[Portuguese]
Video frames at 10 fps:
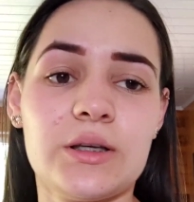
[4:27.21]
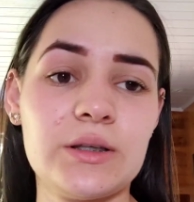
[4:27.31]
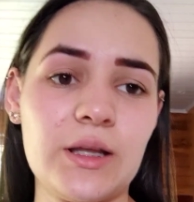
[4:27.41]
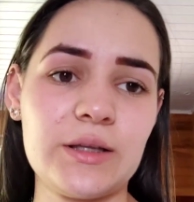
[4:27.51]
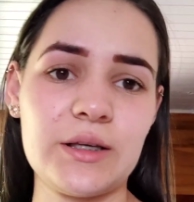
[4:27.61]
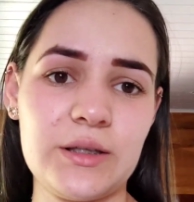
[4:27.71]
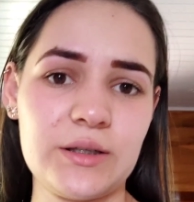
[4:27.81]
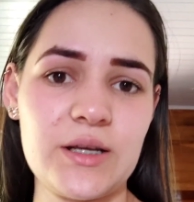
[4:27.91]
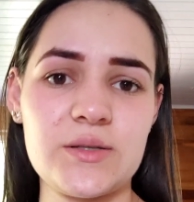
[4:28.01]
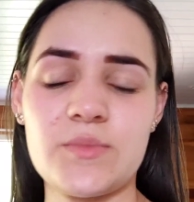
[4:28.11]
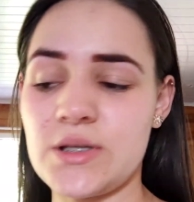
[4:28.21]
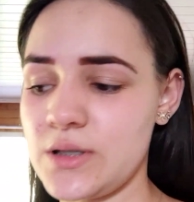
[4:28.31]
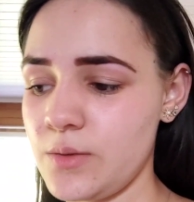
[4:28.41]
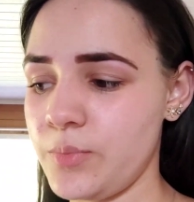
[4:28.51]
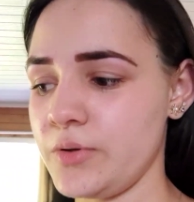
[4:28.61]
E daí daqui três meses
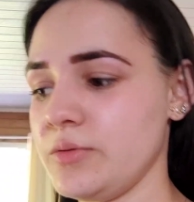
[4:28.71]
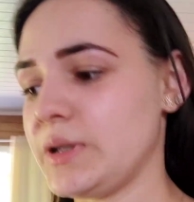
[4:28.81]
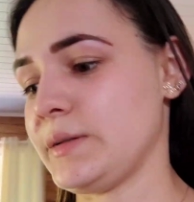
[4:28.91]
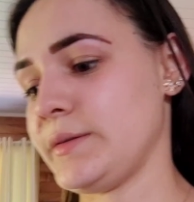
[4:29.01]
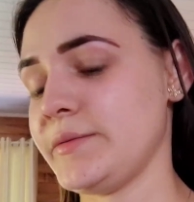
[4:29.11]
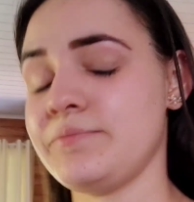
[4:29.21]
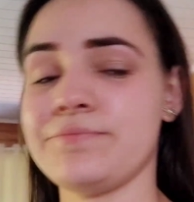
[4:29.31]
ele põe o dente.